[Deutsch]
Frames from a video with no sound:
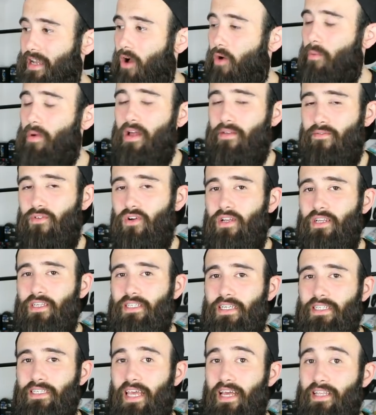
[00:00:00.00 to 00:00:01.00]
glaube halt
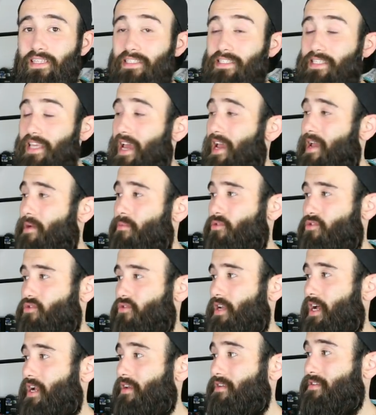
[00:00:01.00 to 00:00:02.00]
wirklich, dass er ein sehr
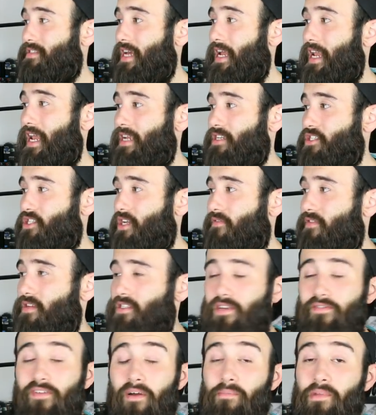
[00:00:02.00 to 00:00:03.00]
emotionaler, sehr
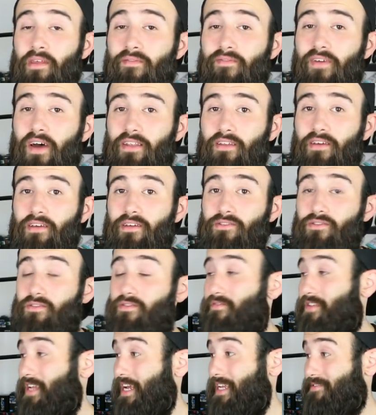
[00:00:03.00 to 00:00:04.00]
leidenschaftlicher Familienvater ist.
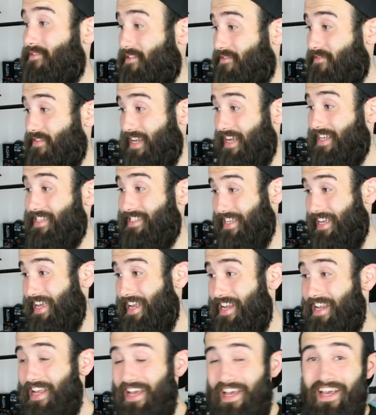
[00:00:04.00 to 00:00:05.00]
Und das, was wir da
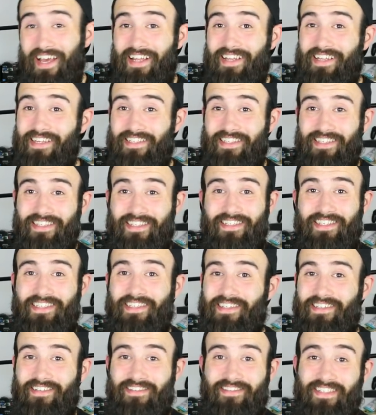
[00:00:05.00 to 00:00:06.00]
sehen, das
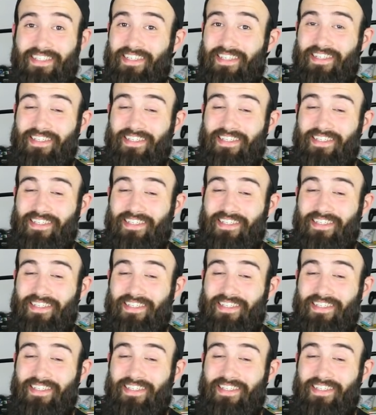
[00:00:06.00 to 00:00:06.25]
ist, äh,